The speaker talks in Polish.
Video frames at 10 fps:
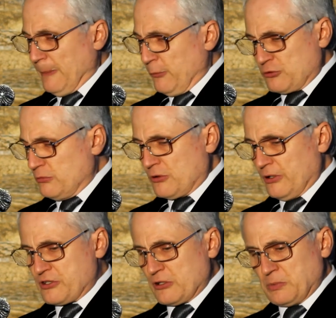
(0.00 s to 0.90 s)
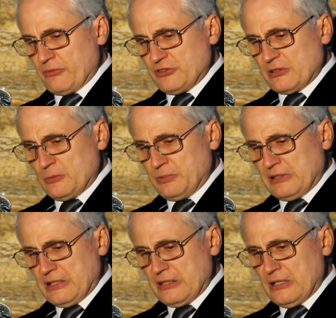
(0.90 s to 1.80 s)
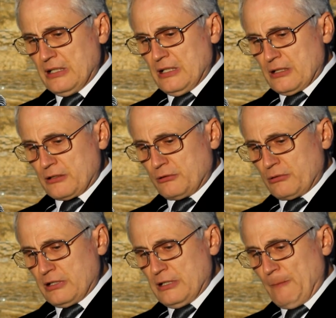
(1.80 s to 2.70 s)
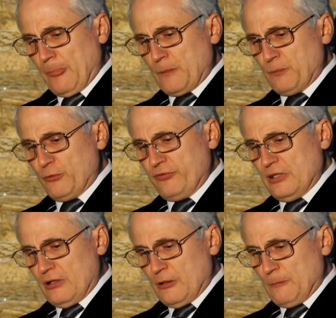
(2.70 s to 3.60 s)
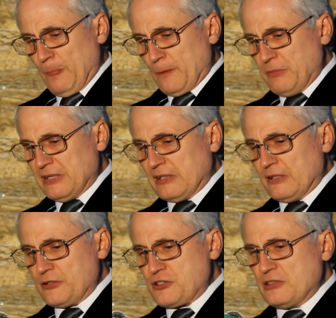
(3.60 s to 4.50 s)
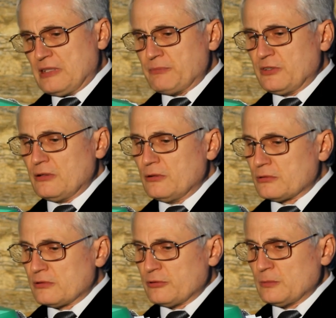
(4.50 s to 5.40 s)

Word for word: Już, już kończę odpowiedź na to pytanie, który mówi o mentalności tamtych ludów.